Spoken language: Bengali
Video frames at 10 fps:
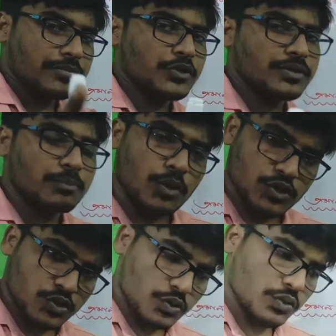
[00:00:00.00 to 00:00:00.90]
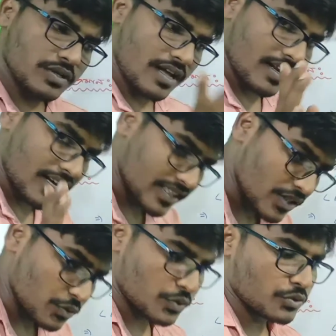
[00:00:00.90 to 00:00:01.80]
ভিডিওটি পজ করো আর
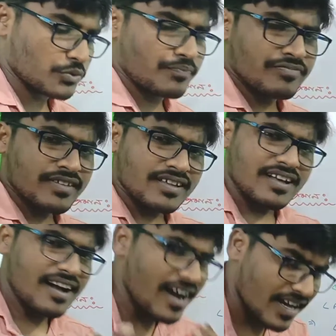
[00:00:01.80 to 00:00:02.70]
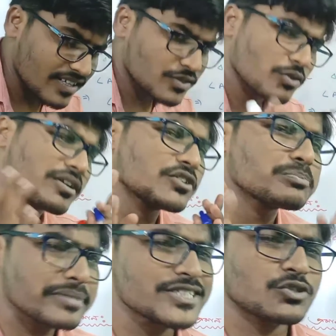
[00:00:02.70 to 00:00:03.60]
খাতায় নোট করো আর তোমরা
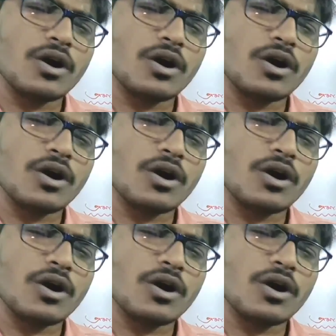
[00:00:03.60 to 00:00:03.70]
কিন্তু প্লিজ